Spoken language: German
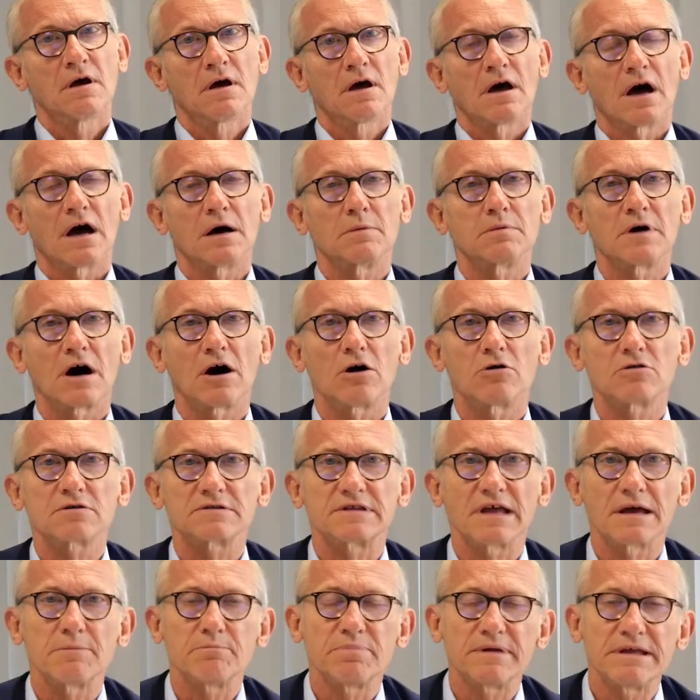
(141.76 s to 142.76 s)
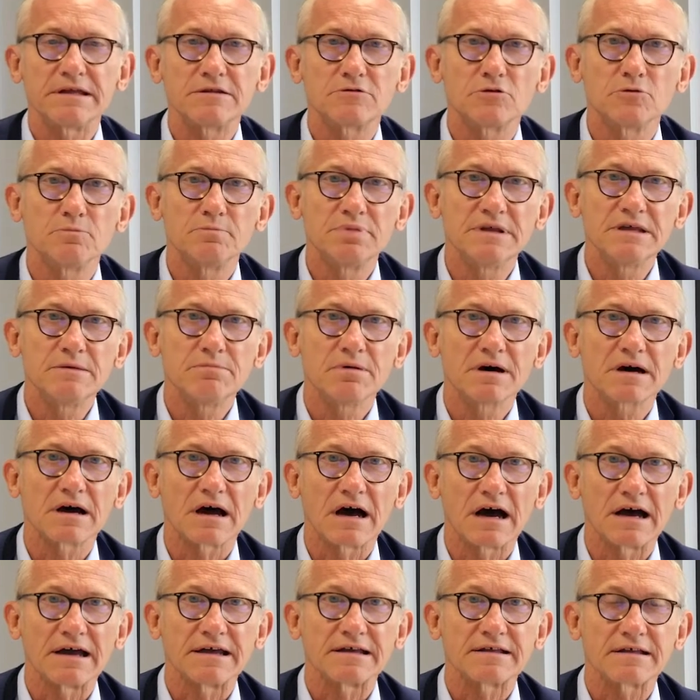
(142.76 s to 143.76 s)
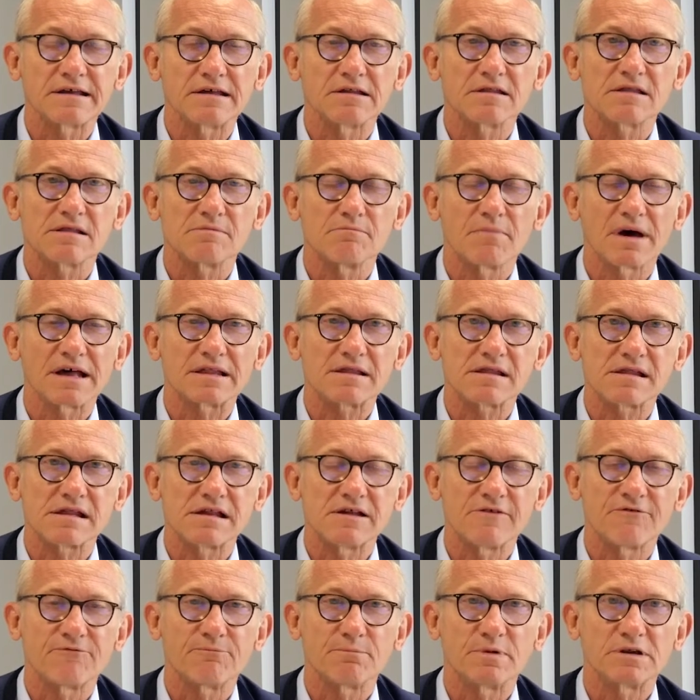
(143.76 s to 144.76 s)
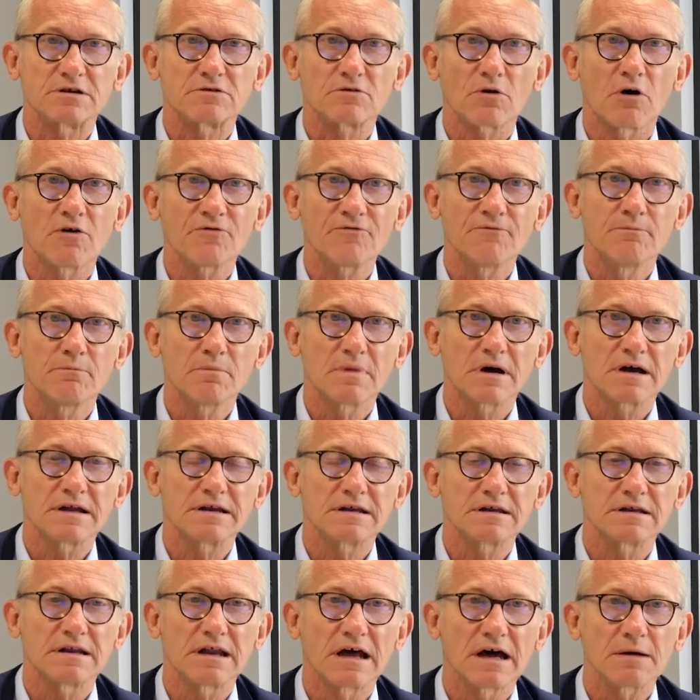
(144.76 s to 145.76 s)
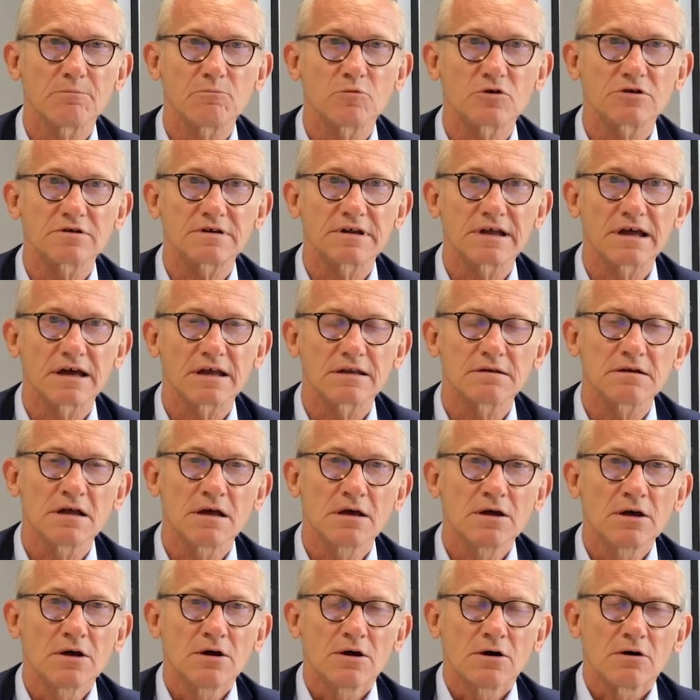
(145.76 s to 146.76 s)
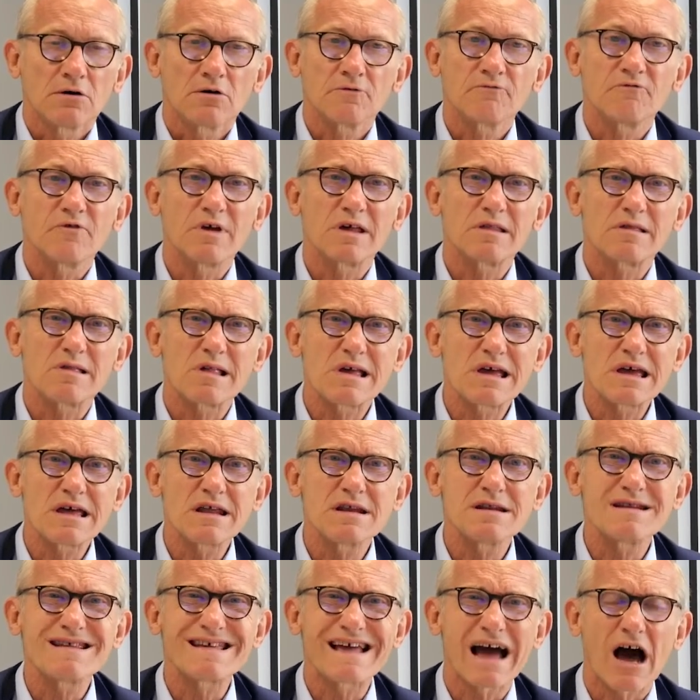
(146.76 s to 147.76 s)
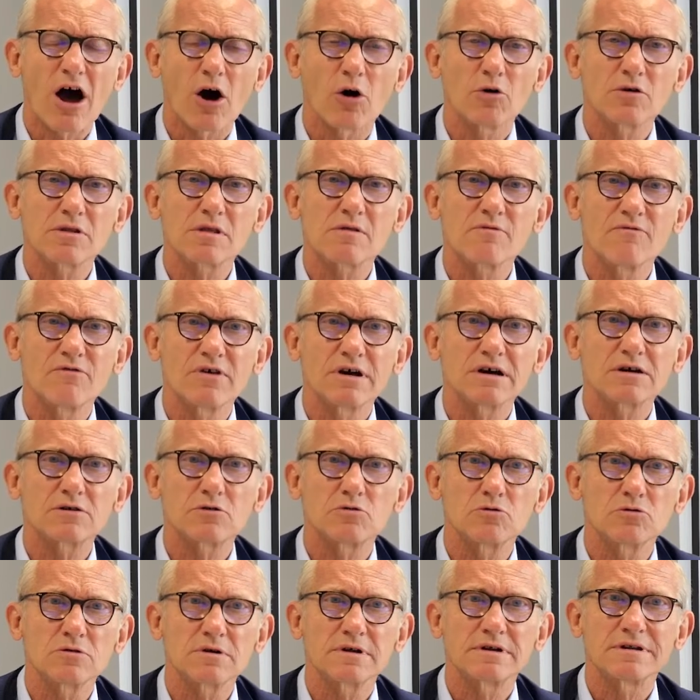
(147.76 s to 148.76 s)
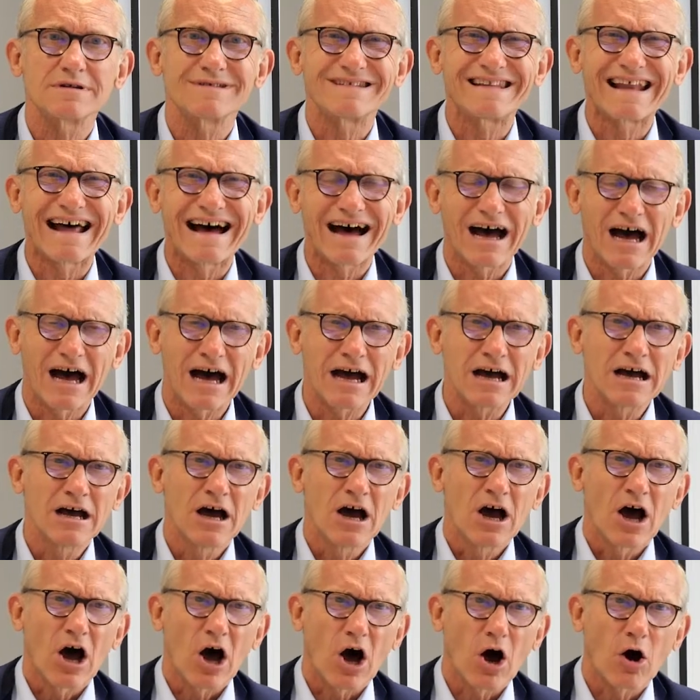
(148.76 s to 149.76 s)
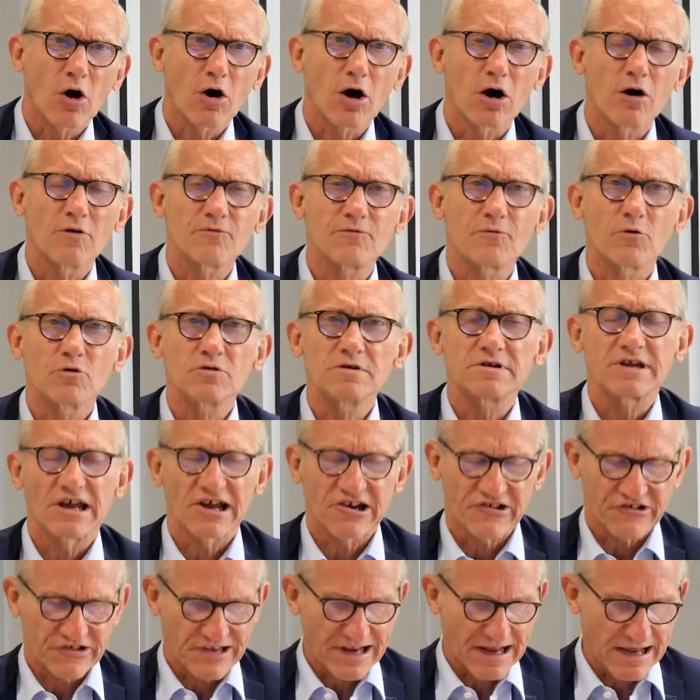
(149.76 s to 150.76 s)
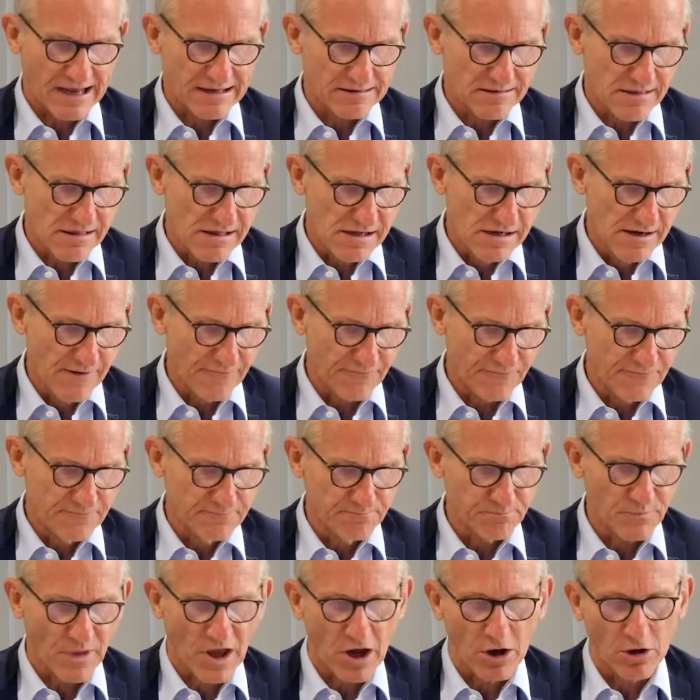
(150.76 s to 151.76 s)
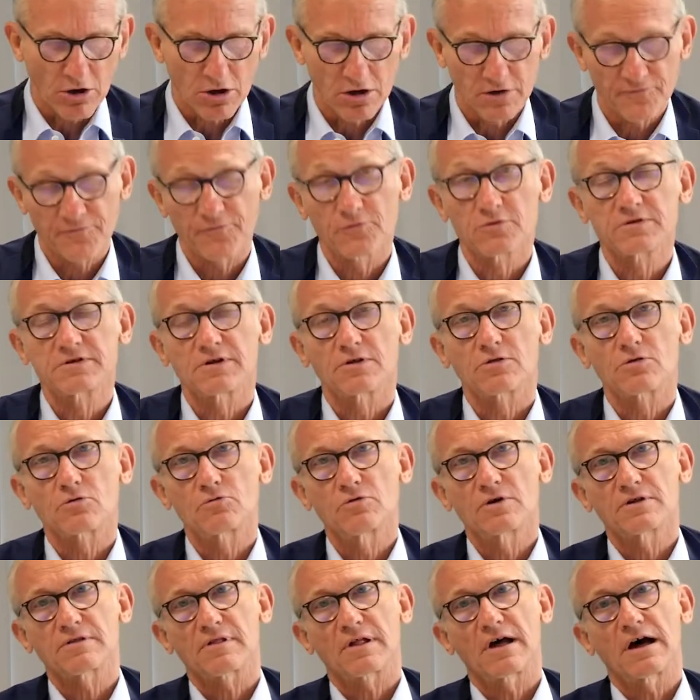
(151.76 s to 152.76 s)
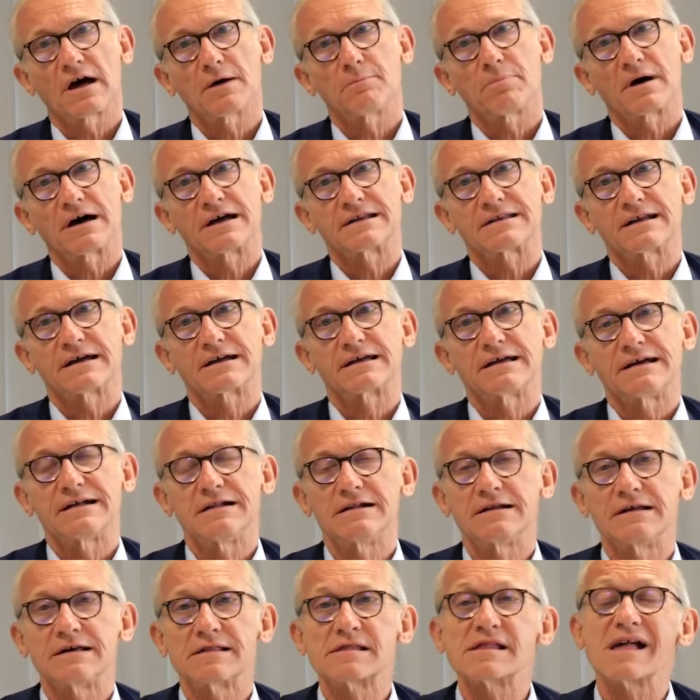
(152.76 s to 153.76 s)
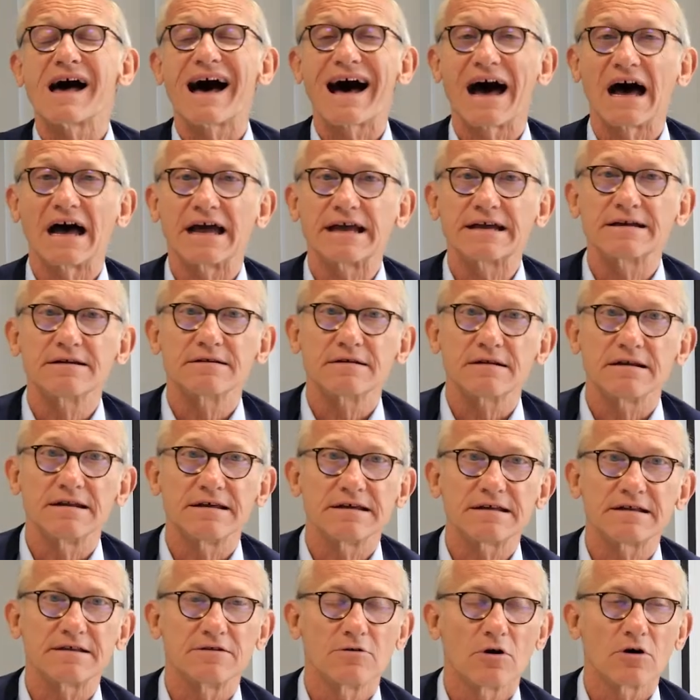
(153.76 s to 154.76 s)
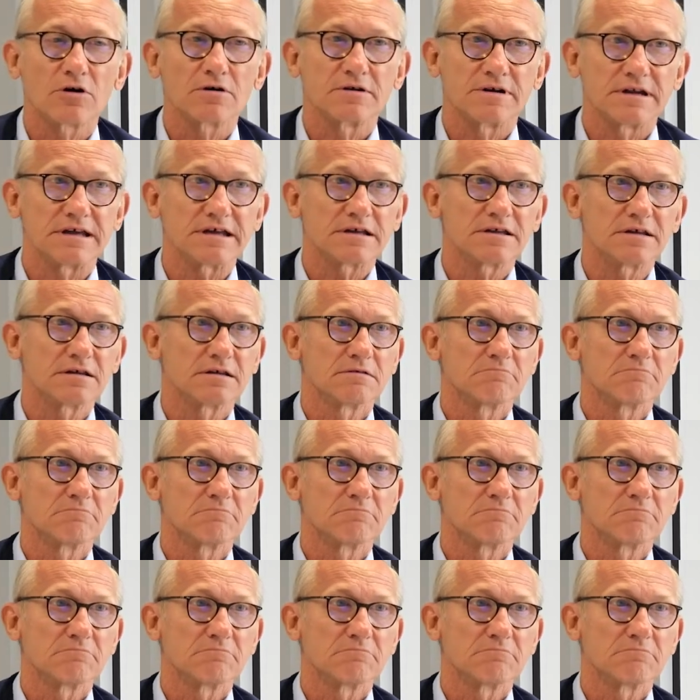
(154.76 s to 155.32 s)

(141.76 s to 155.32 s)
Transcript: Aber auch der B2B-Bereich ist massiv betroffen, meine Damen und Herren. Und wir sehen die Auswirkungen da auch aufgrund der Staatshilfen, auch aufgrund des Kurzarbeitergeldes eigentlich noch nicht.